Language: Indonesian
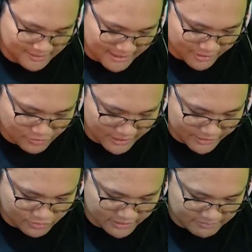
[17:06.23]
Like juga, like
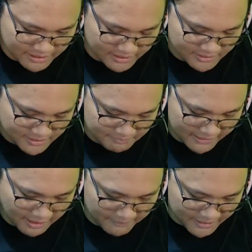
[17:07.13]
juga timnya.
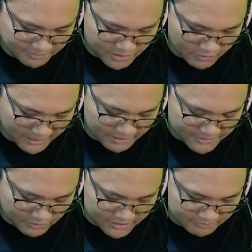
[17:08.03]
Mantap, mantap jiwa, mantap
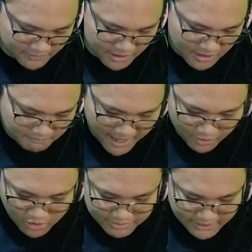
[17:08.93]
jiwa tim. Mana
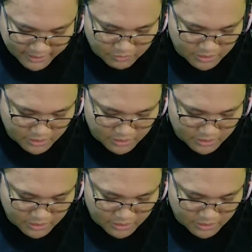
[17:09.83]
kok gak bisa nge-like gue?